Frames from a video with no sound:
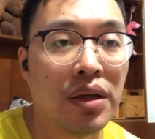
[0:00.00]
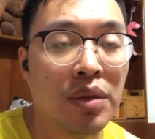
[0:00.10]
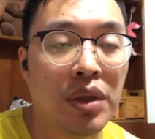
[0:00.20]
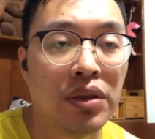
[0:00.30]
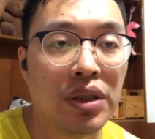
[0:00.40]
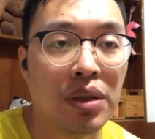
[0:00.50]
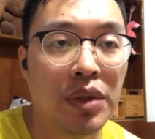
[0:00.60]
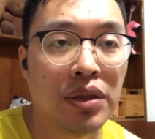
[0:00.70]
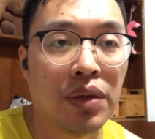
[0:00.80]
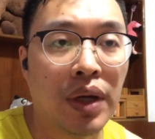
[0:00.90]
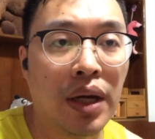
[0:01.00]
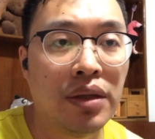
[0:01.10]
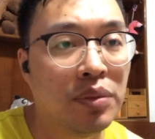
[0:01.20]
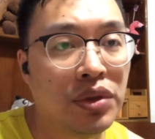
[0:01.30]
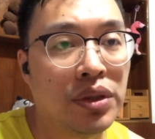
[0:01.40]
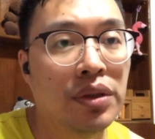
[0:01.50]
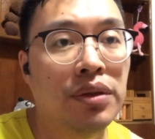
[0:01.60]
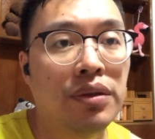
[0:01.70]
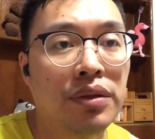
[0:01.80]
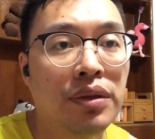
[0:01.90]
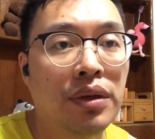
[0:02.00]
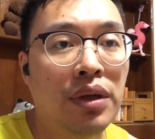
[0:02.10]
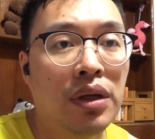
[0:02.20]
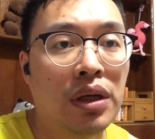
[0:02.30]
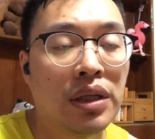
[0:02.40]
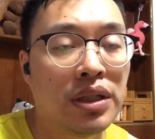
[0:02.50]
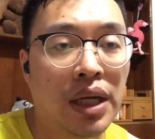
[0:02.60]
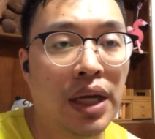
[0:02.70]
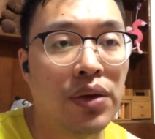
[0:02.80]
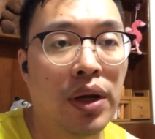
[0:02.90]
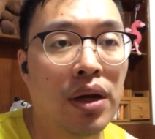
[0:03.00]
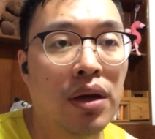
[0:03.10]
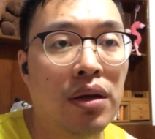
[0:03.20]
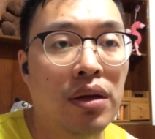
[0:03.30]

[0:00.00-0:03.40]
一命抵一命的话，你不行啊！你差太远了。